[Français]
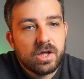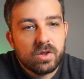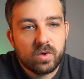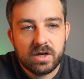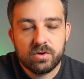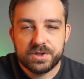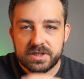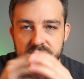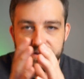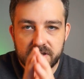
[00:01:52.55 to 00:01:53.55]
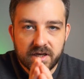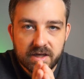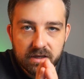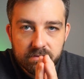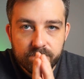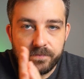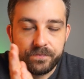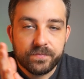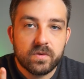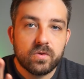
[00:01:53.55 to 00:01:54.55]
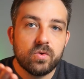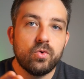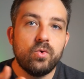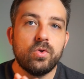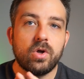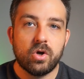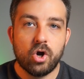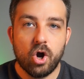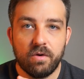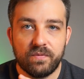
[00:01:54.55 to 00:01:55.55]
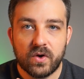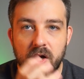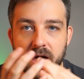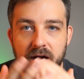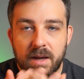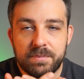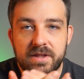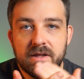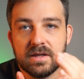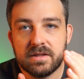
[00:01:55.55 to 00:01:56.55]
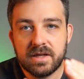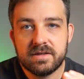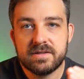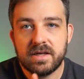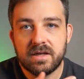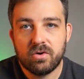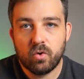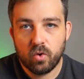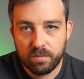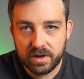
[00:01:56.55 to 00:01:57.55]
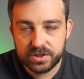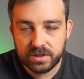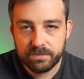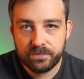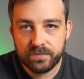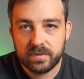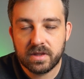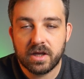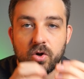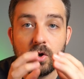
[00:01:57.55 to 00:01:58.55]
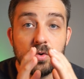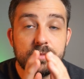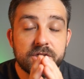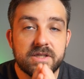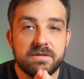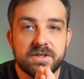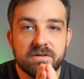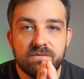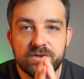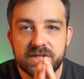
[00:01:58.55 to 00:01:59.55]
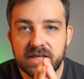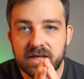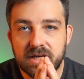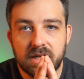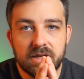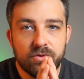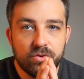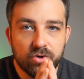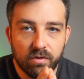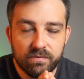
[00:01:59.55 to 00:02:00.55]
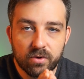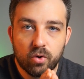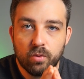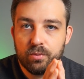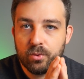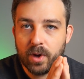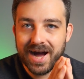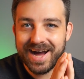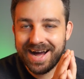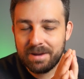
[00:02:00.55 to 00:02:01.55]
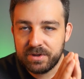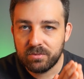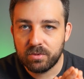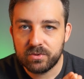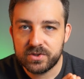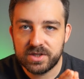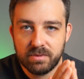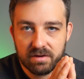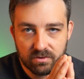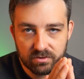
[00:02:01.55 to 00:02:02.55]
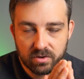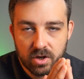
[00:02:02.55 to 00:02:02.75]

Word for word: Donc là l'objectif c'est de créer une offre rapide d'accès au marché. D'accord L'objectif, c'est que vous ayez une offre le plus rapidement possible à vendre.